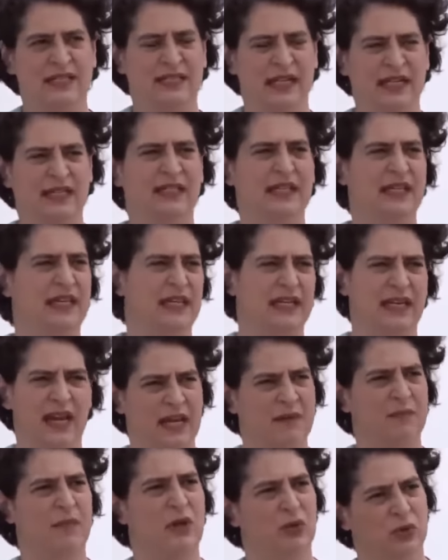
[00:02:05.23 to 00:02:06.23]
जिद की
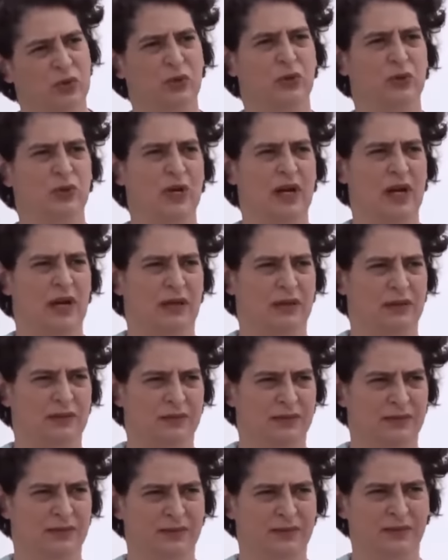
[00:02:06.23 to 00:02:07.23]
नहीं मैं उतरूंगा
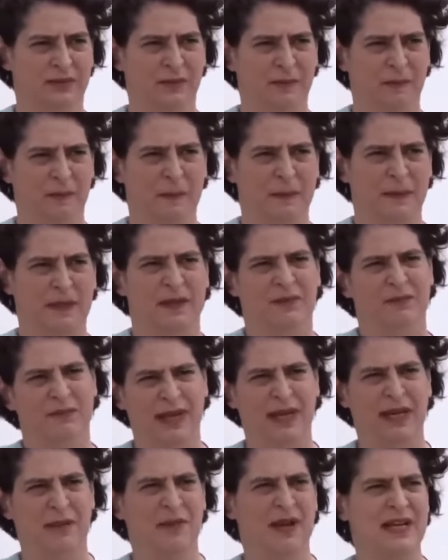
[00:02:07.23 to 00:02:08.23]

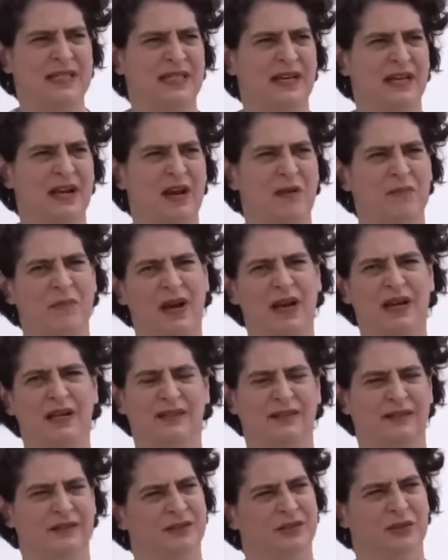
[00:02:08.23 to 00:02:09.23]
मैंने मां से कहा मां
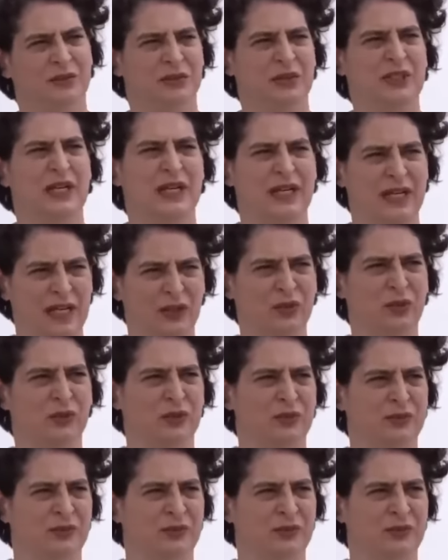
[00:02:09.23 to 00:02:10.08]
उतरने दो